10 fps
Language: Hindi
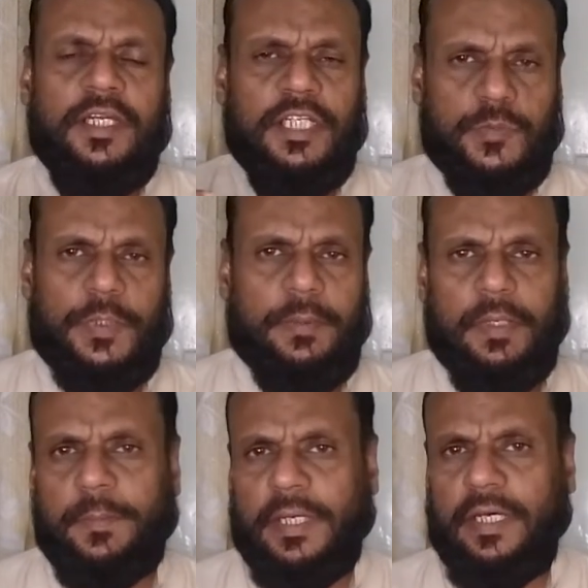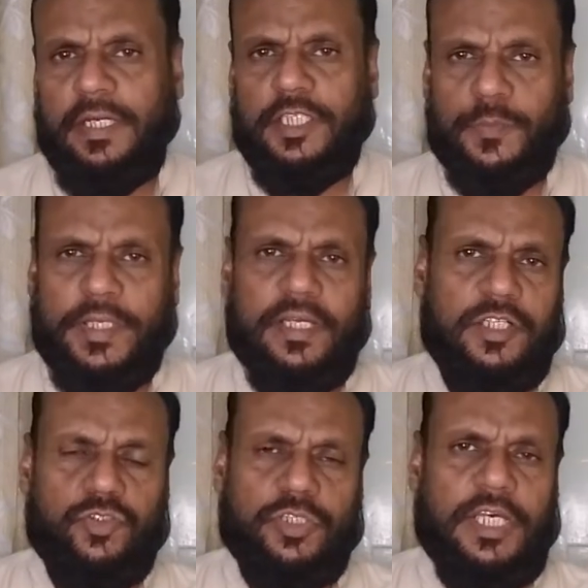डिस्प्ले पर डिस्प्ले
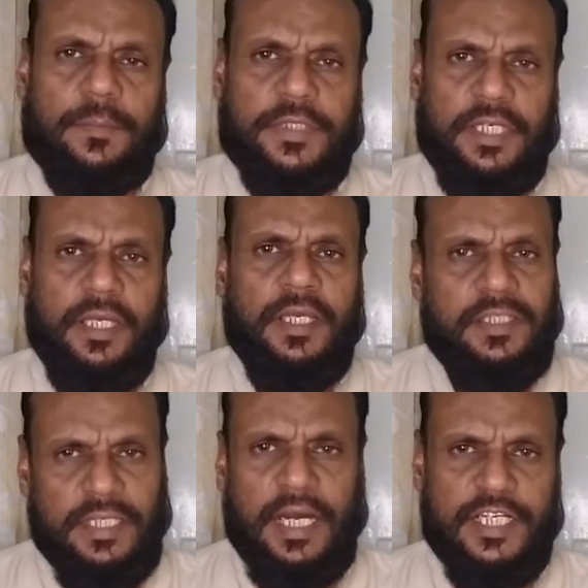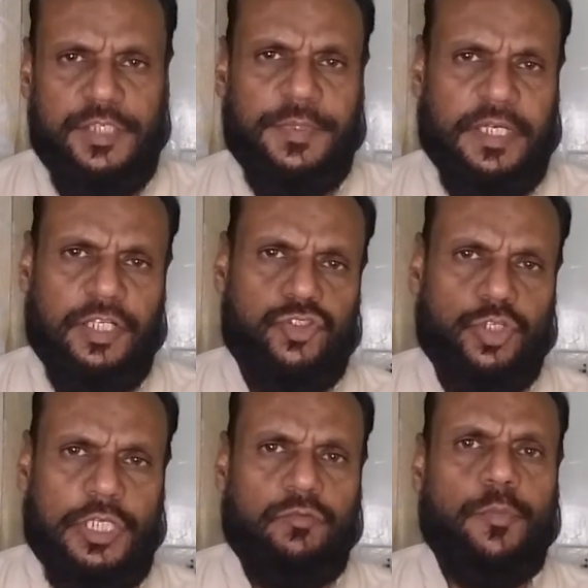कलर्स जो होते हैं आपके या आर कलर्स जो
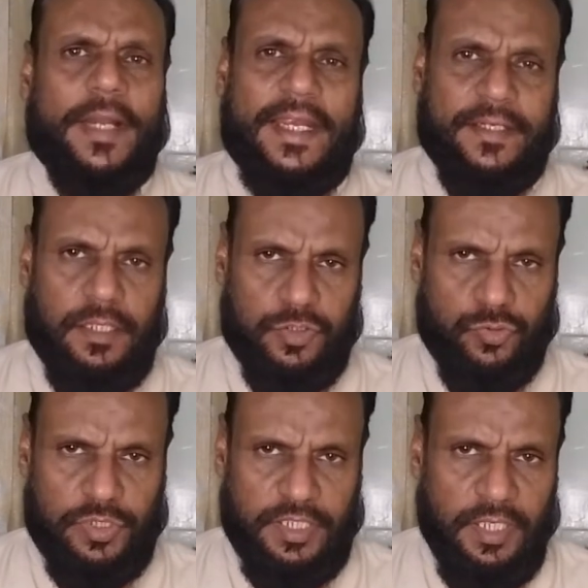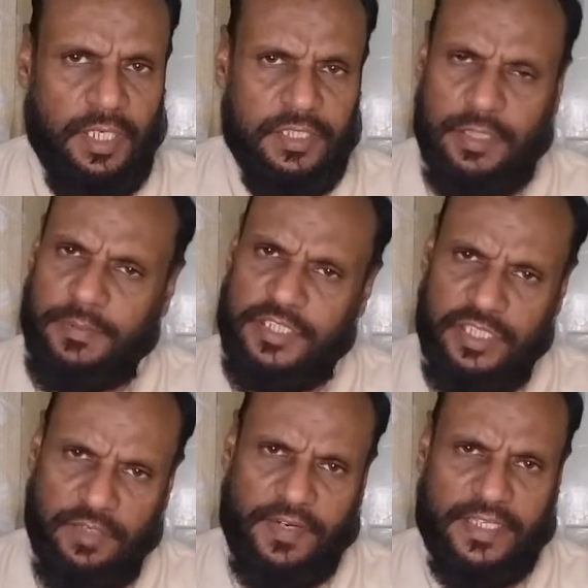होते हैं वो ब्राइट कलर्स होते हैं जबकि
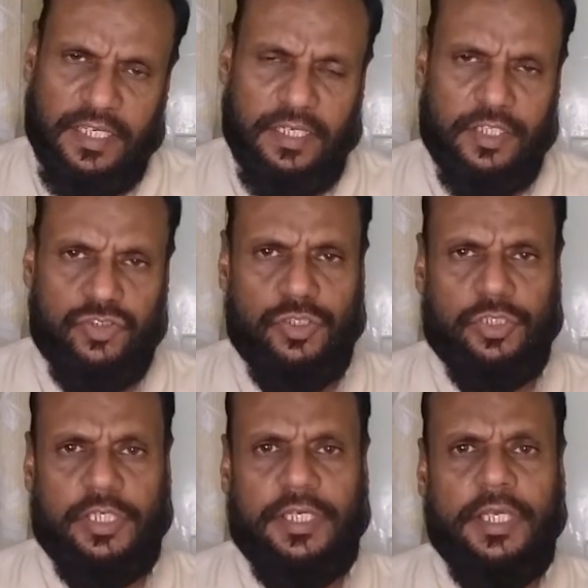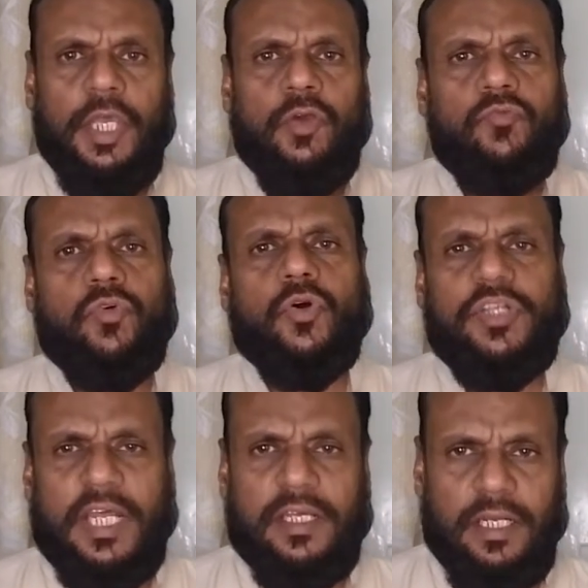सी के कलर्स जो होते हैं वो
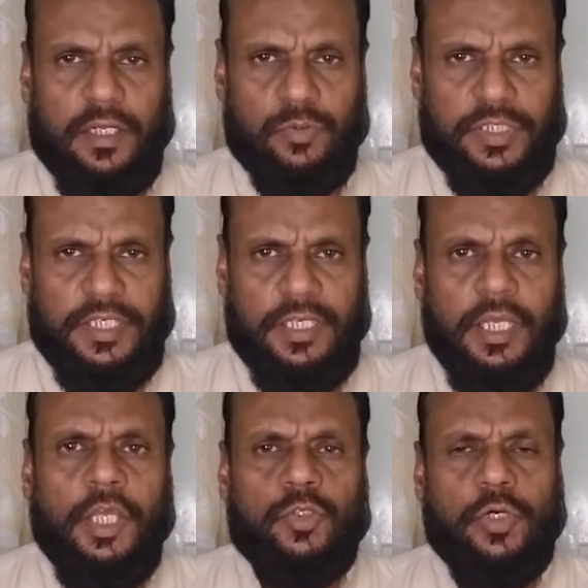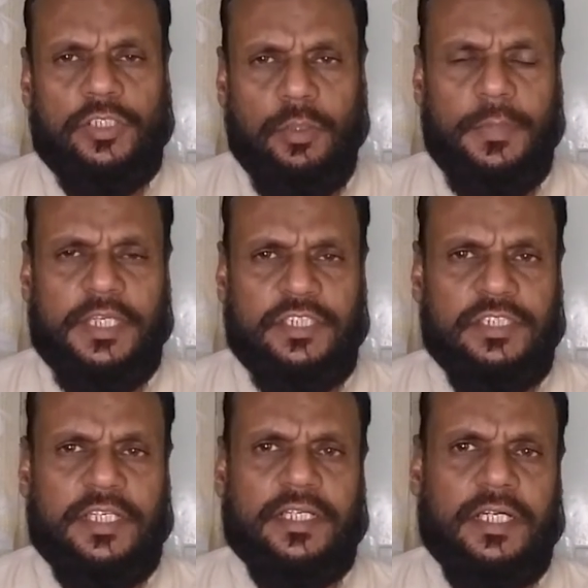डल कलर होते हैं तो जो हमें
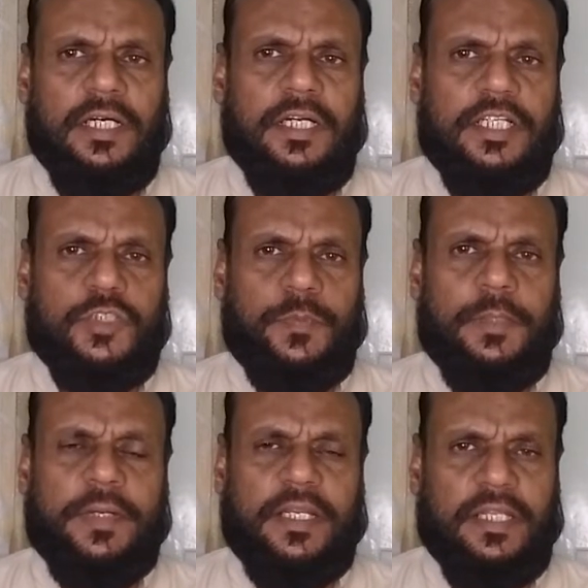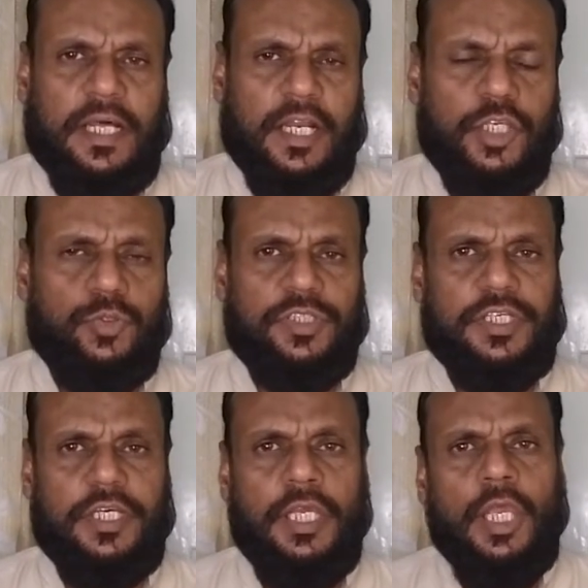चीज़ एक डिस्प्ले पर नज़र आ रही
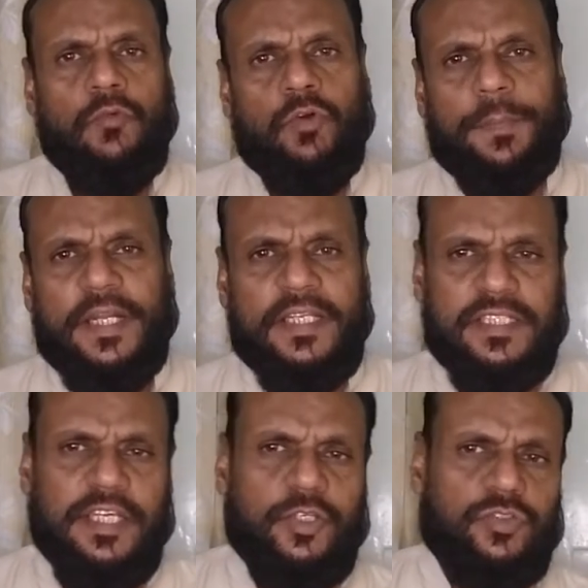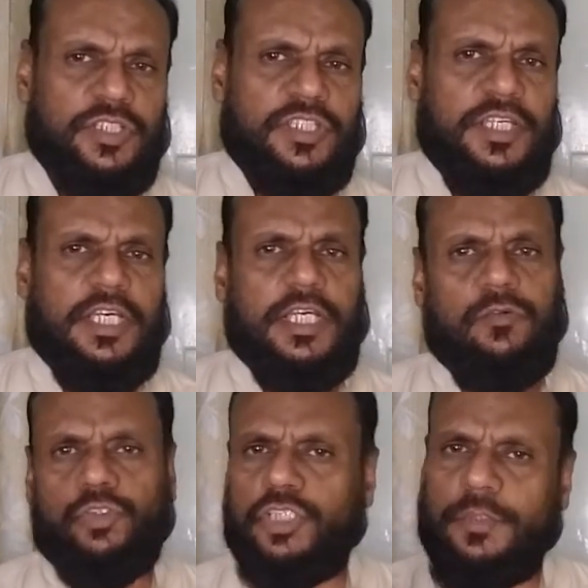होती है वो प्रिंट इसलिए नहीं हो सकती है कि
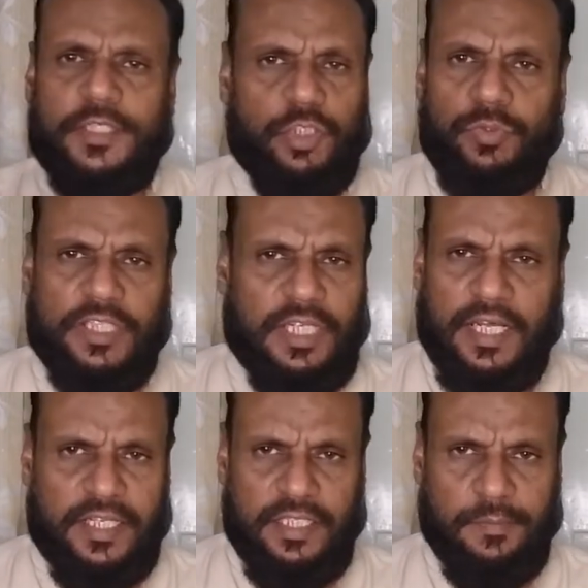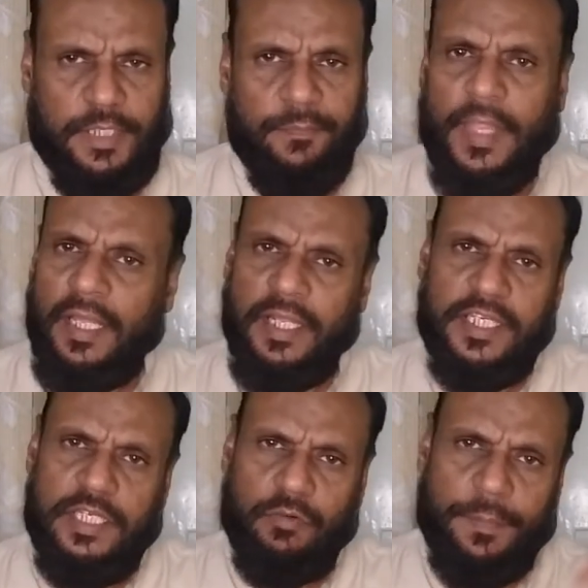वो तो चमकती हुई नज़र आ रही है हमें
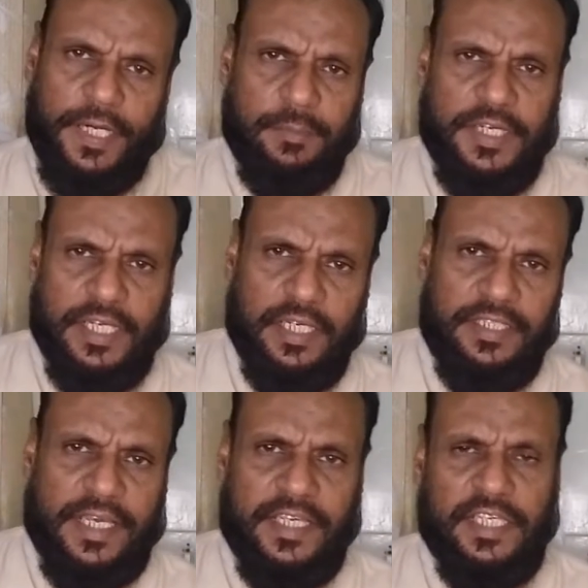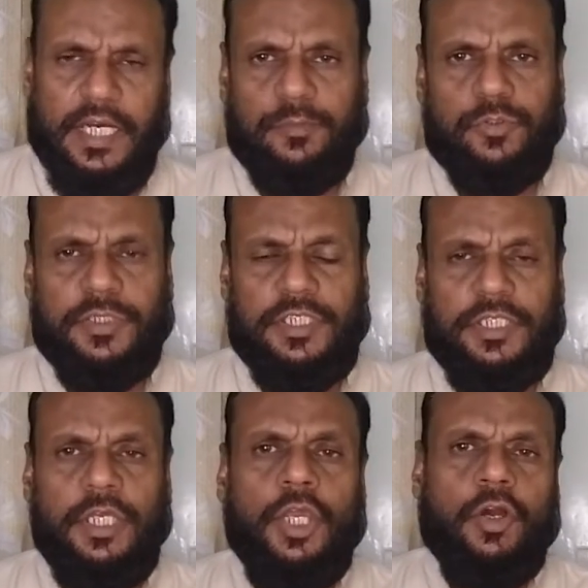लेकिन जब वो प्रिंट मीडिया के लिए जाएगी आपको कि
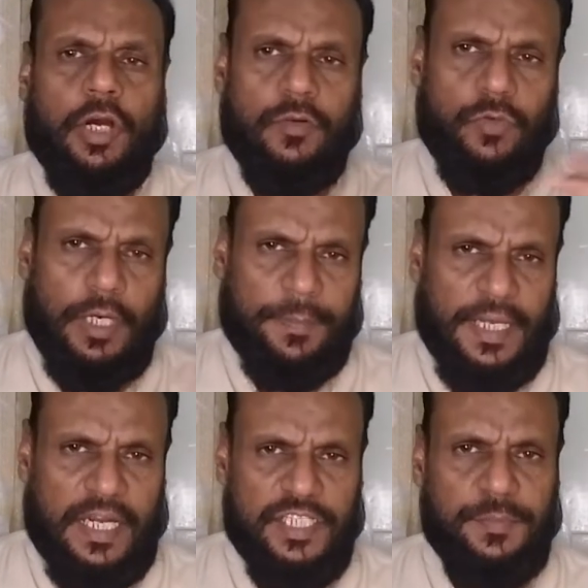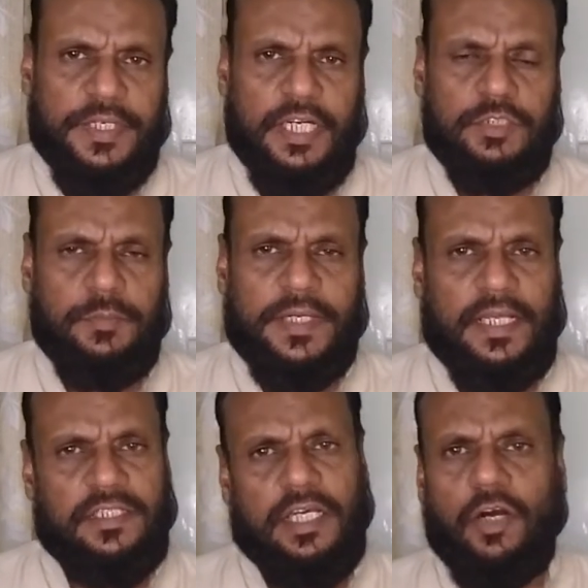और वो आपने आर कलर्स में
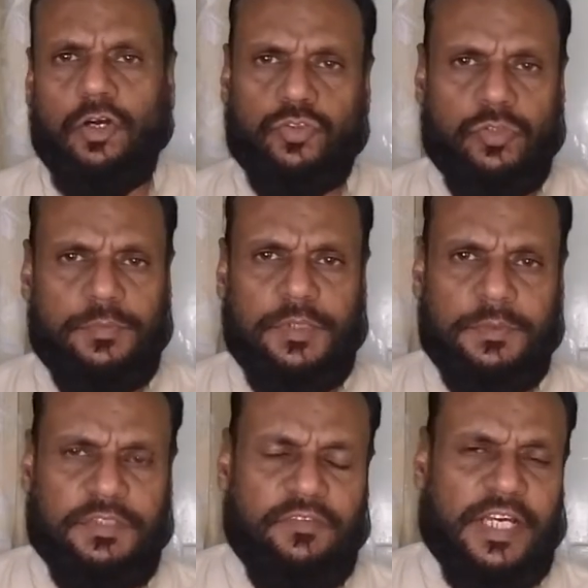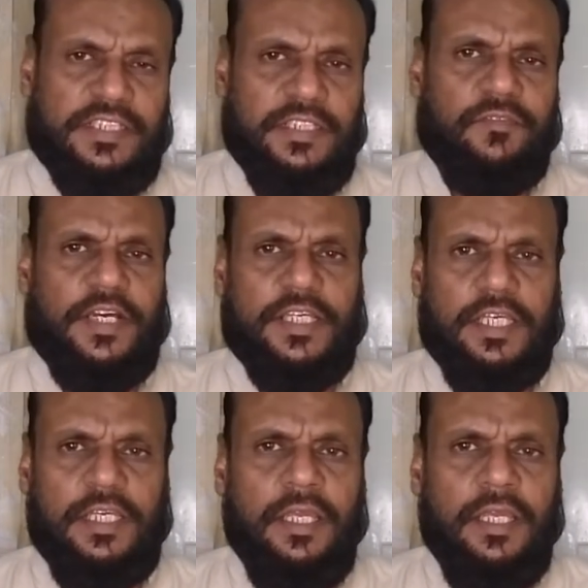बना दिया और उसको हम जब सी एम के